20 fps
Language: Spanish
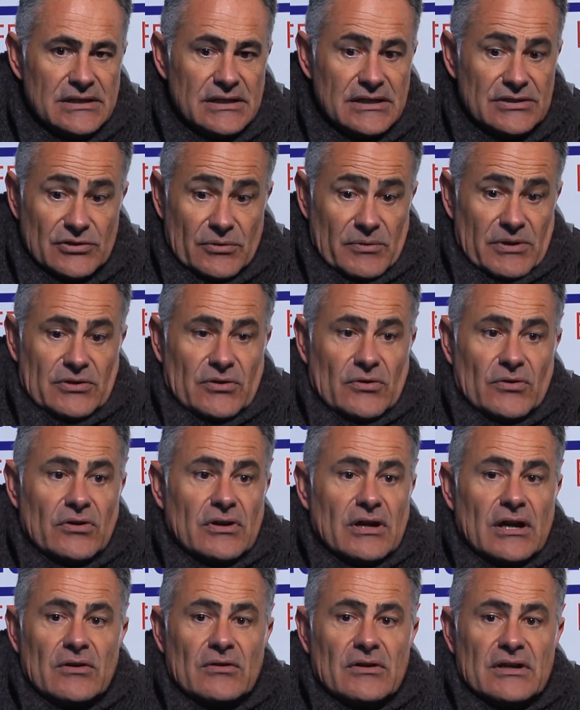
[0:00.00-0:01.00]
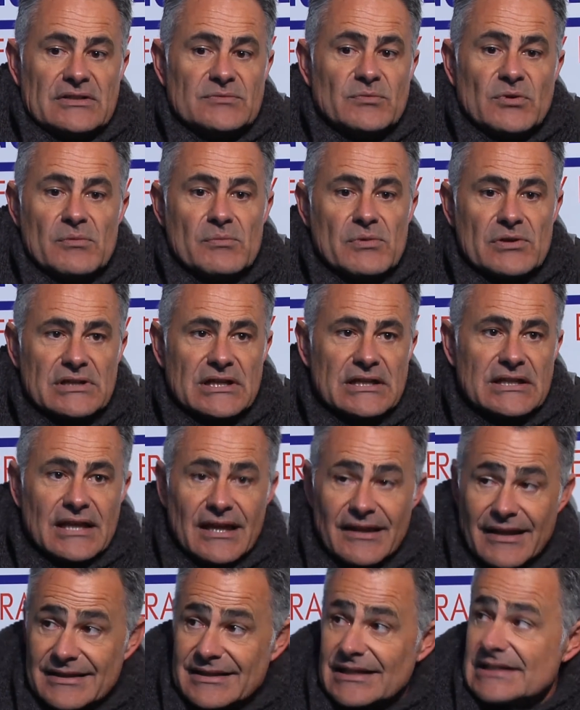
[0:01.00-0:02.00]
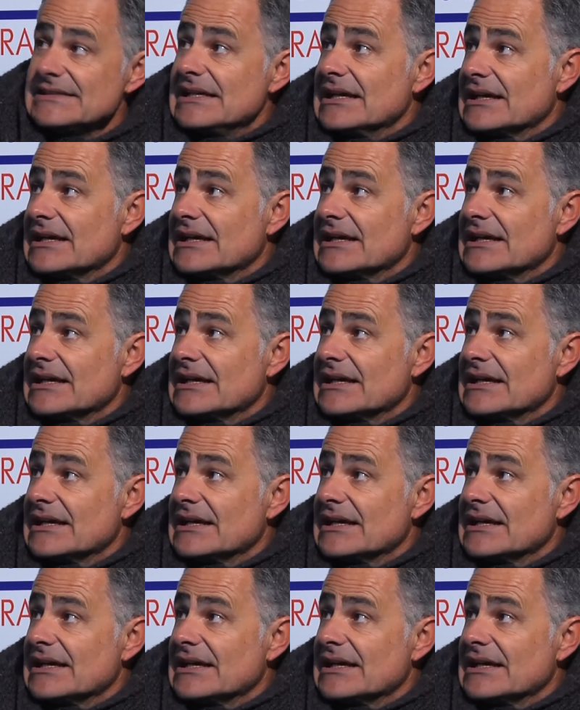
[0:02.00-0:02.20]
y sobre todo con algo que es muy importante, adaptarse